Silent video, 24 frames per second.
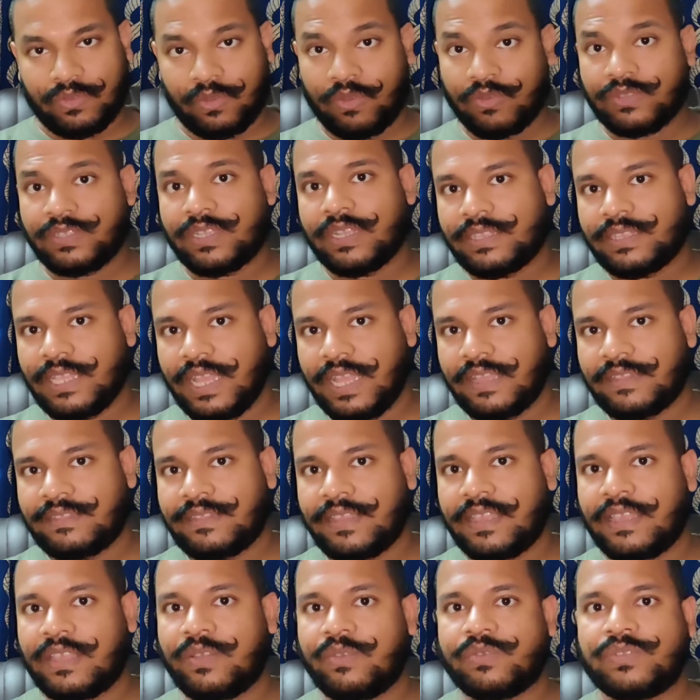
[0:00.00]
हो सकता है
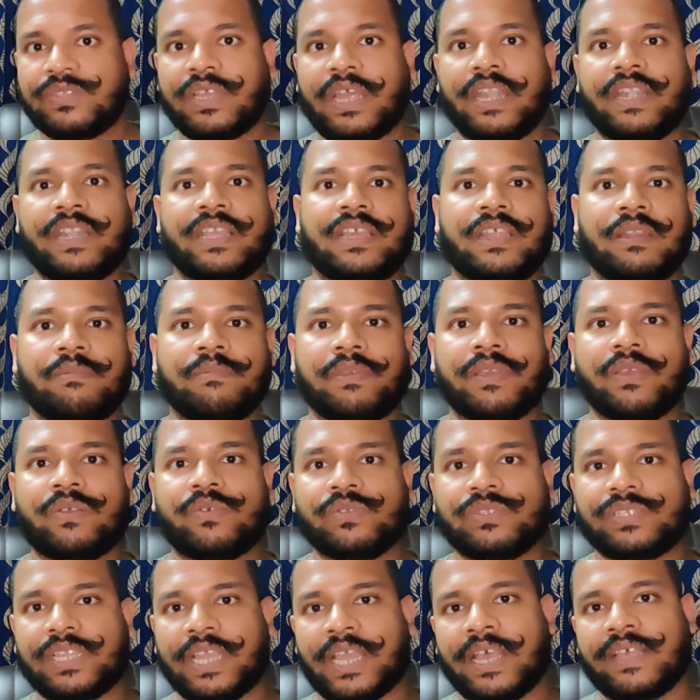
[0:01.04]
ऐसे कि उस आर्टिकल में
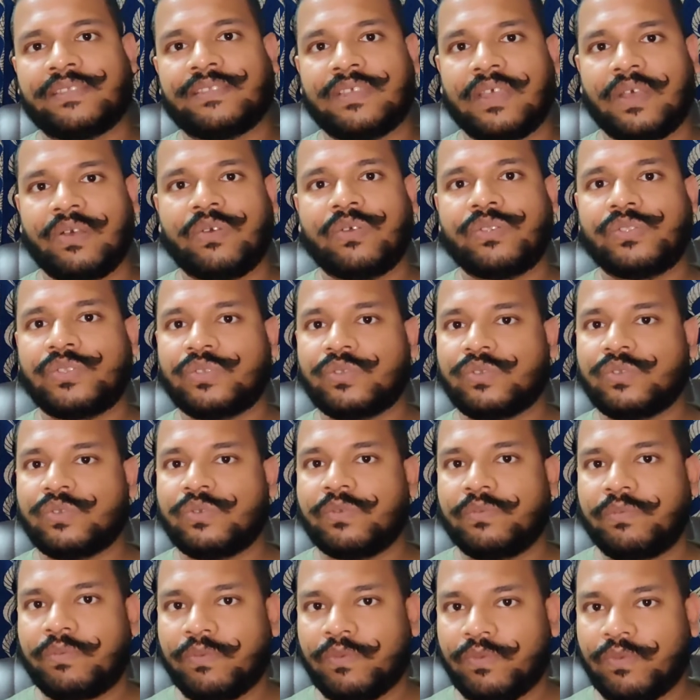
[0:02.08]
कुछ ऐसा हो जो
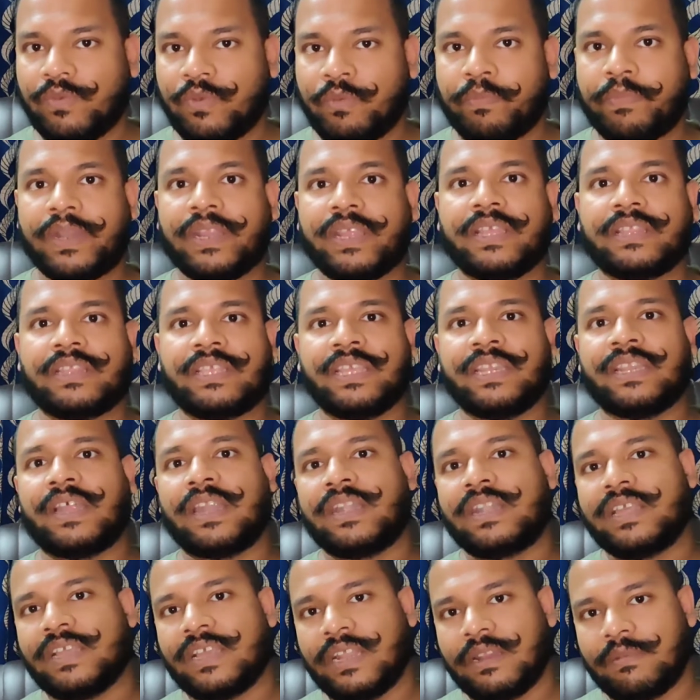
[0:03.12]
ऊपर के तीन
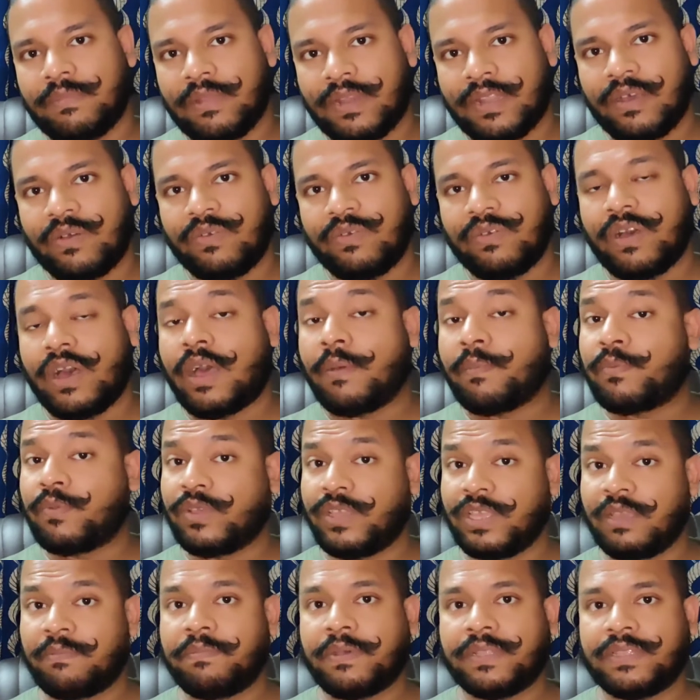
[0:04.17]
आर्टिकल में ना हो आपको
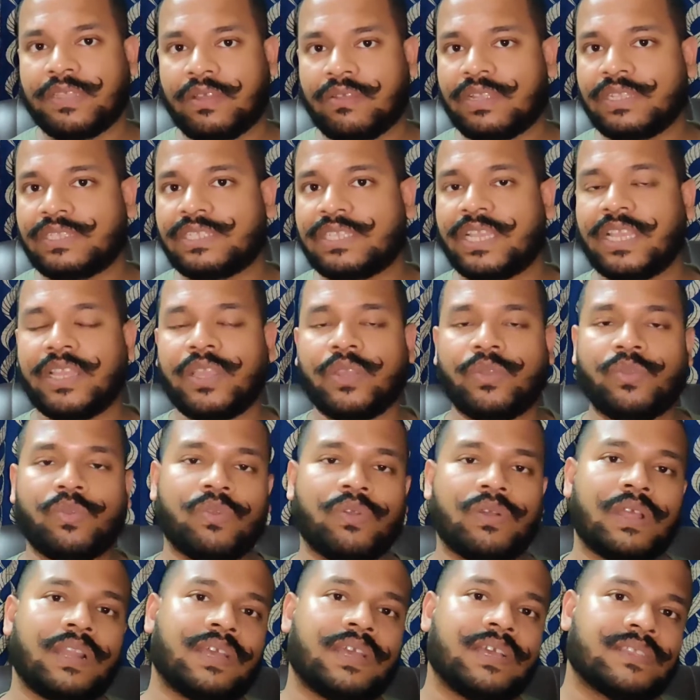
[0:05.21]
यह पता होना चाहिए कि
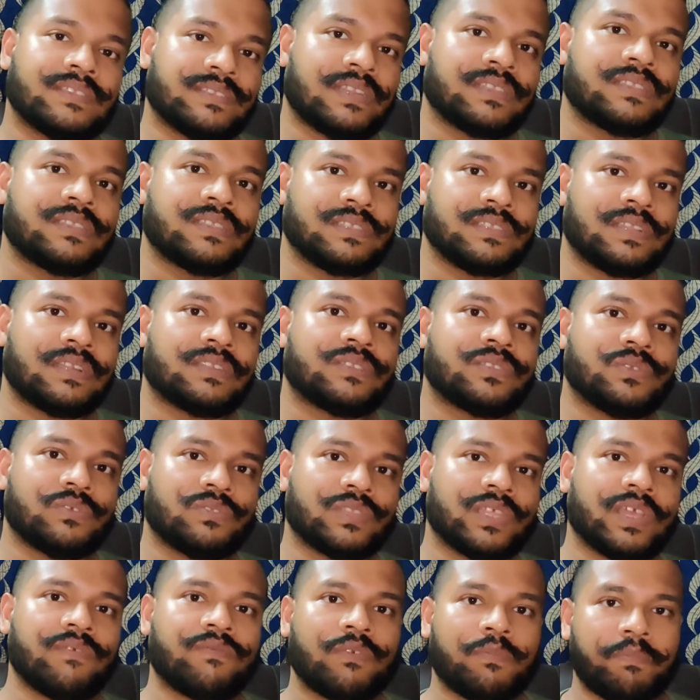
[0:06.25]
गूगल का सर्च रिजल्ट
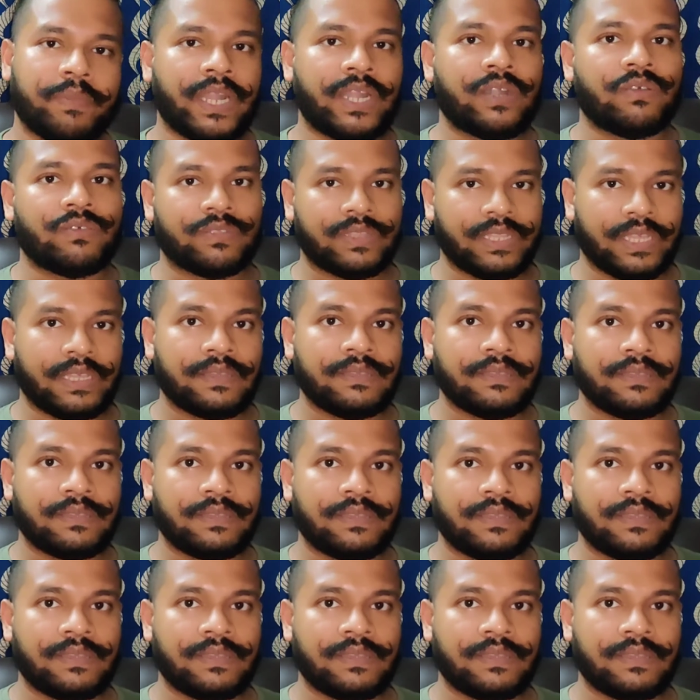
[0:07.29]
होता है वो पेड होता है